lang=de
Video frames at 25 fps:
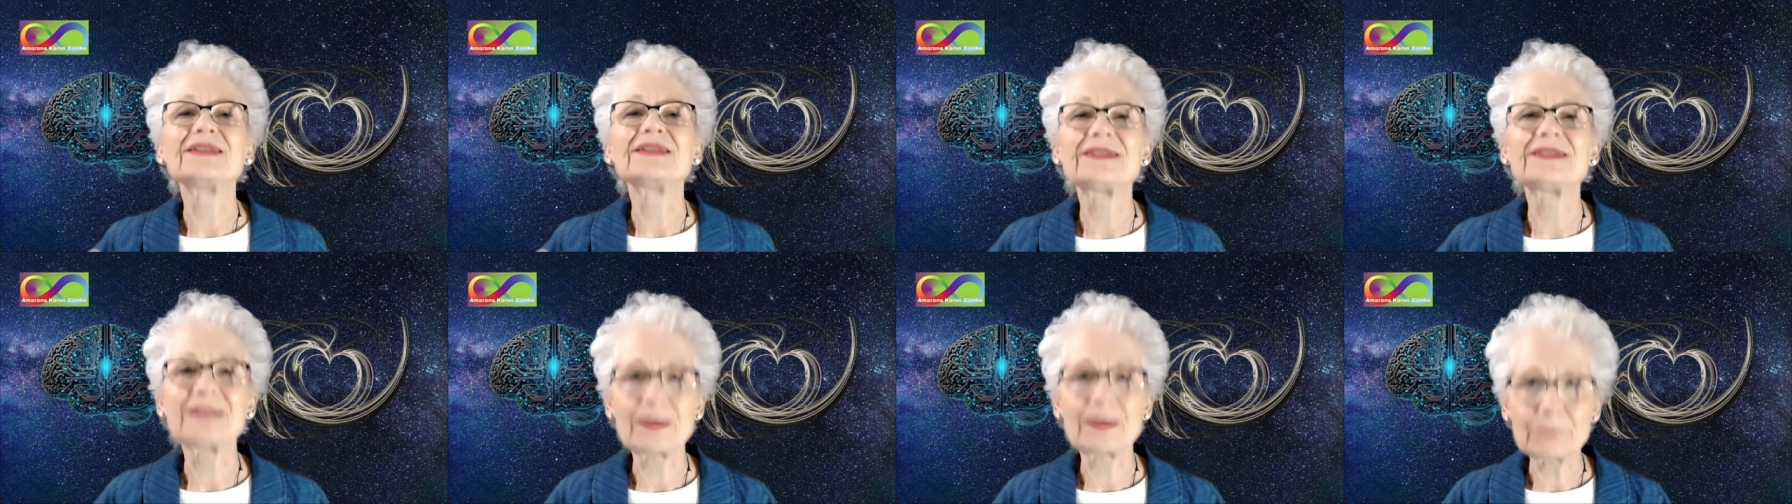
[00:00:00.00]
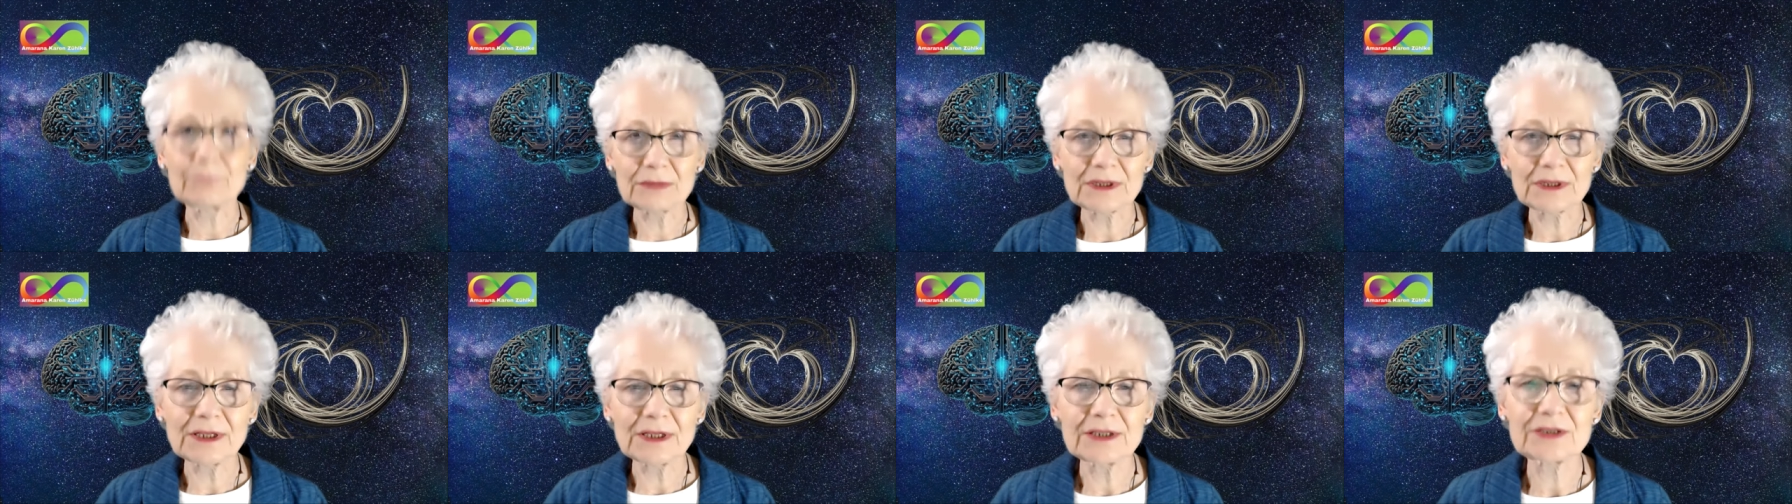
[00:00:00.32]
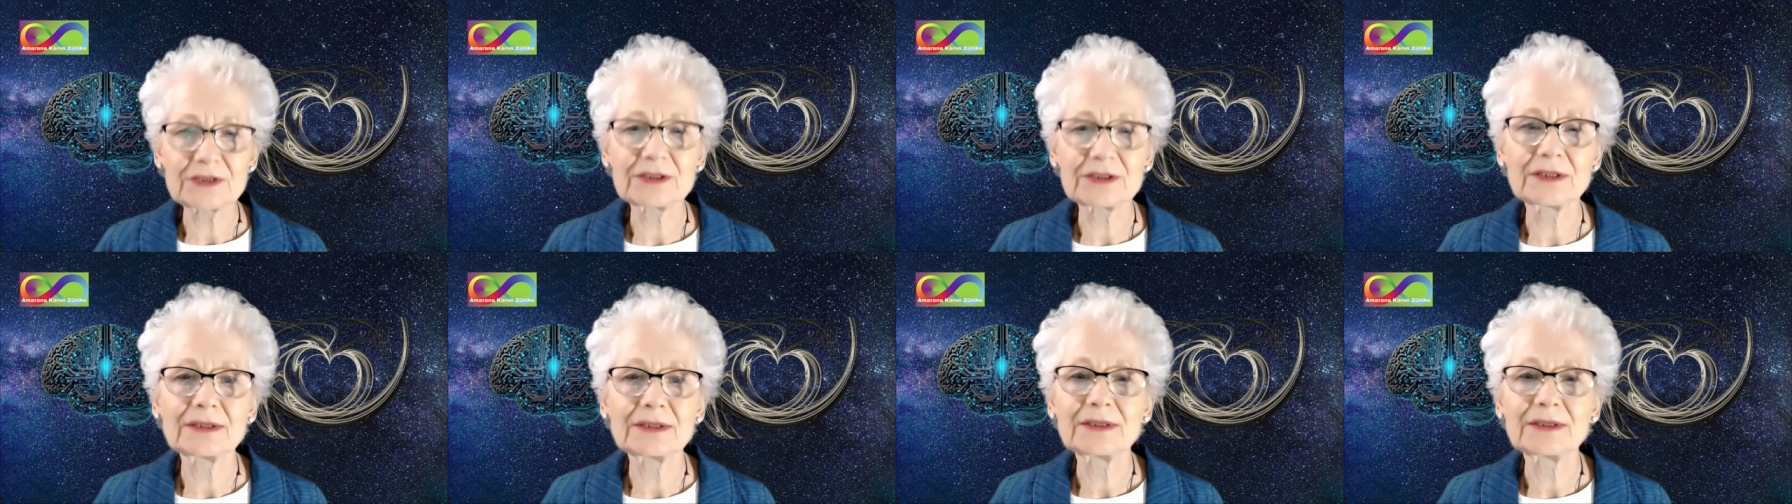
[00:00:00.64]

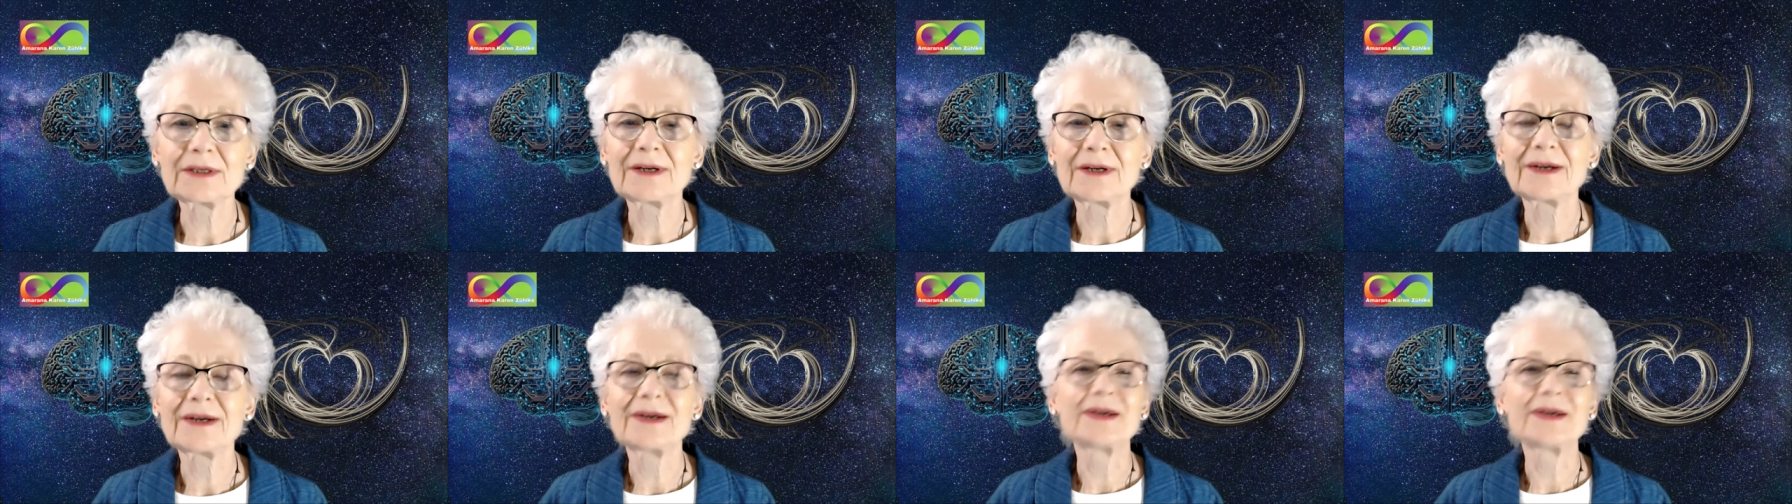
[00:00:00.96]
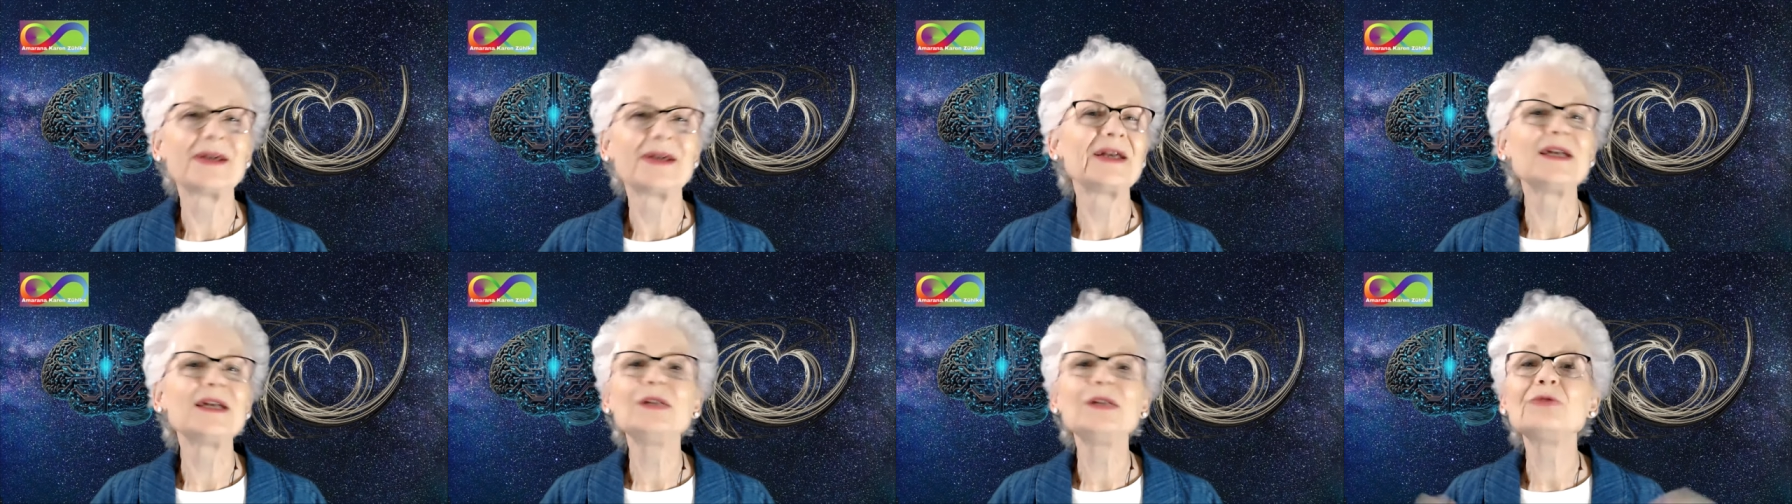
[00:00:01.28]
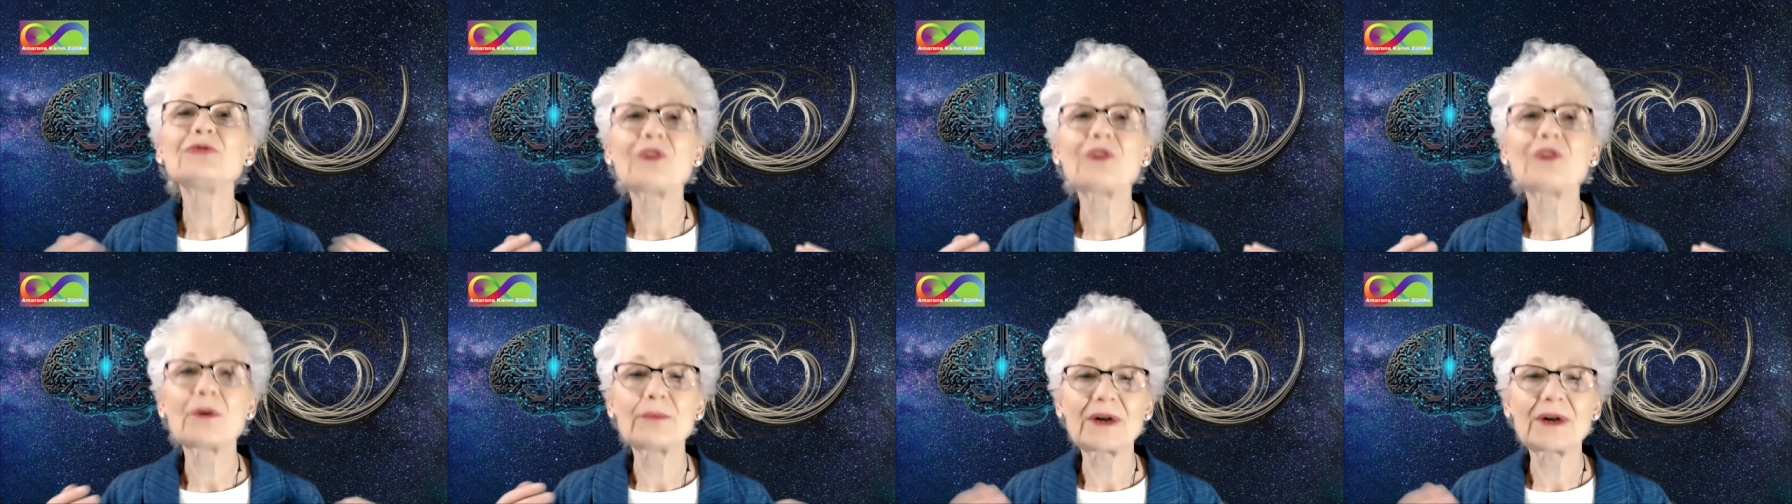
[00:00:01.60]
sämtliche
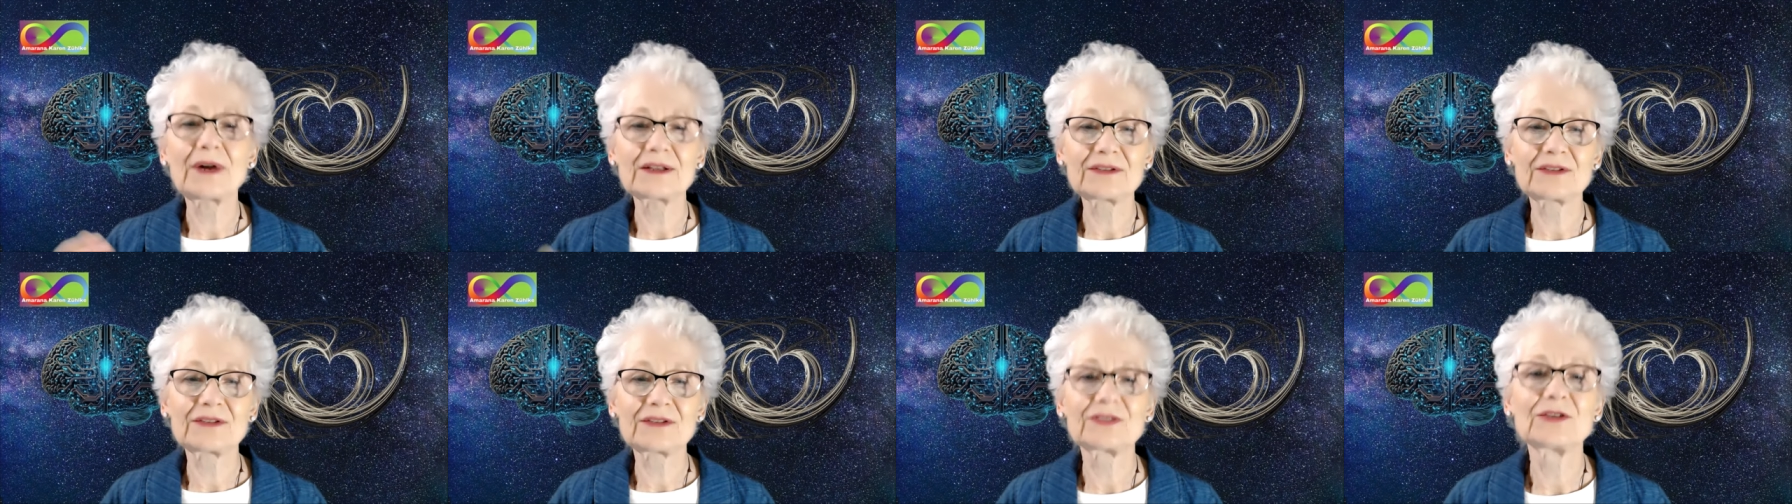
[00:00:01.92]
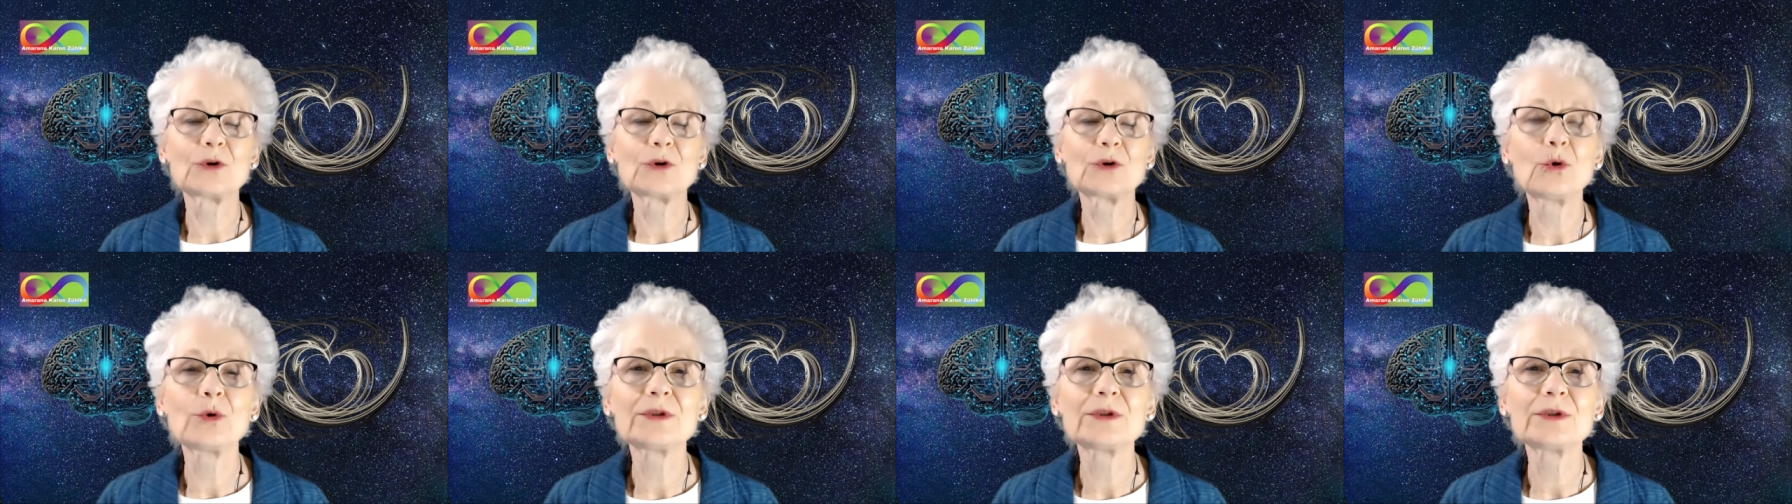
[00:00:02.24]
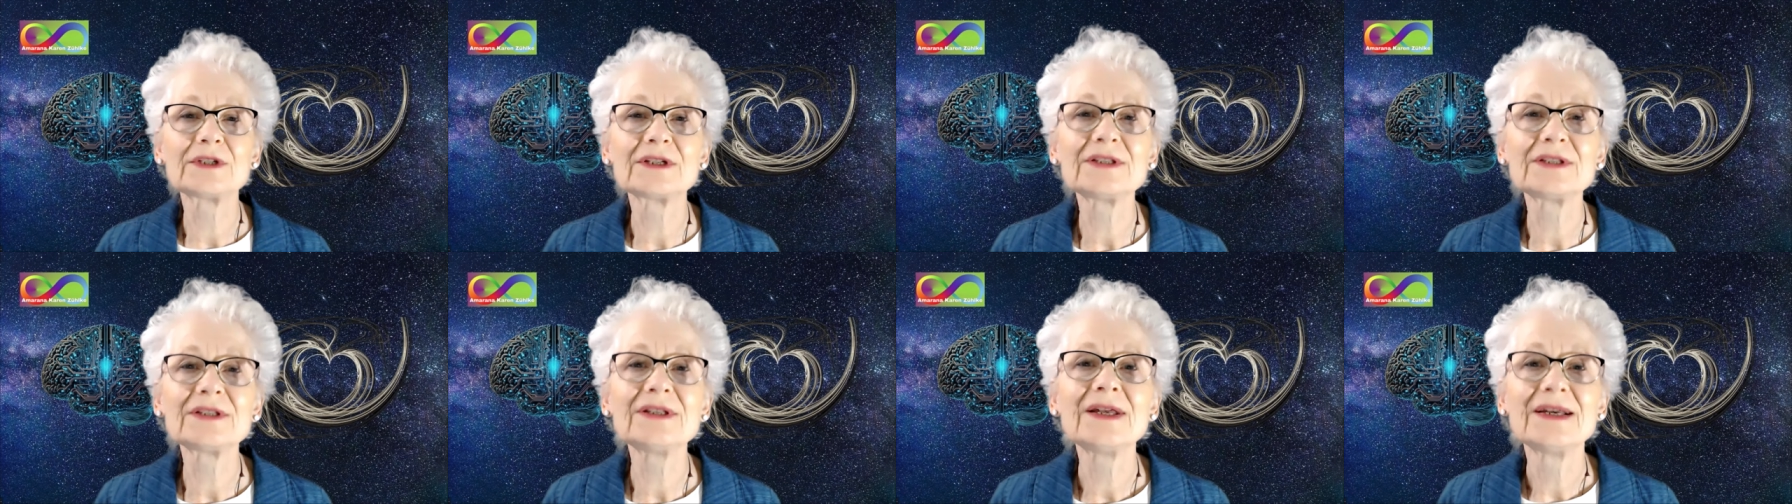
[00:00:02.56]

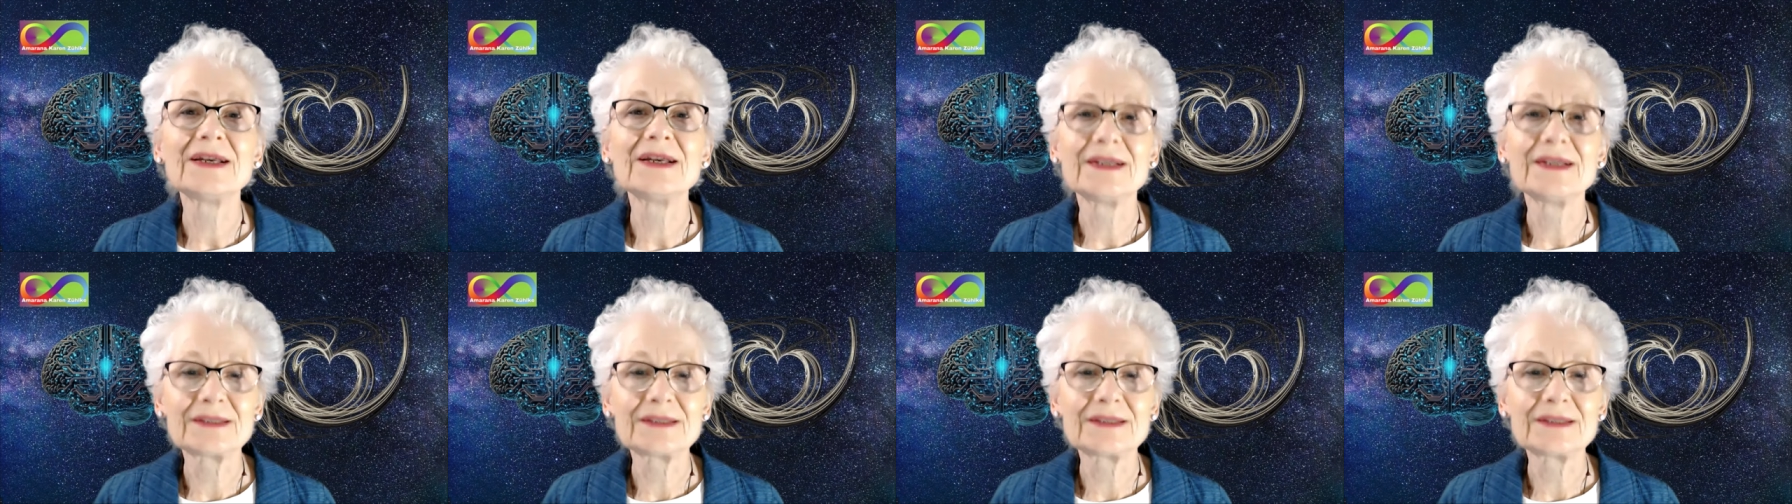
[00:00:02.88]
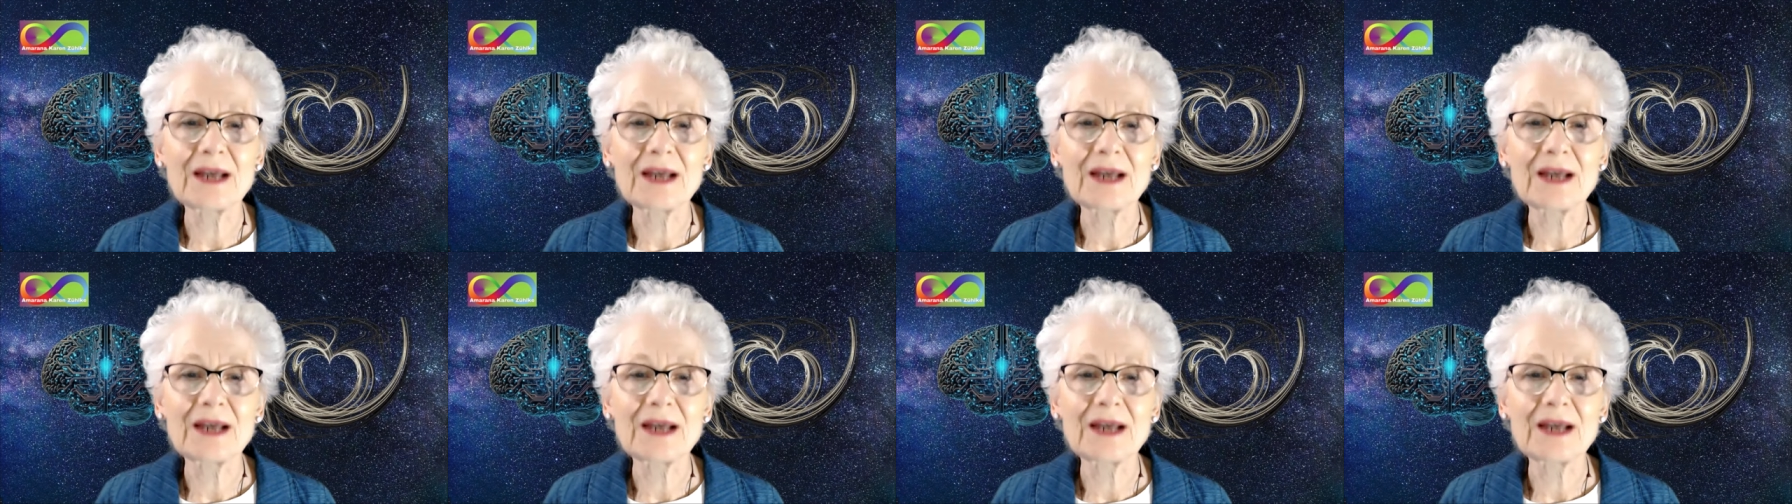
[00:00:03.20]
Informationen,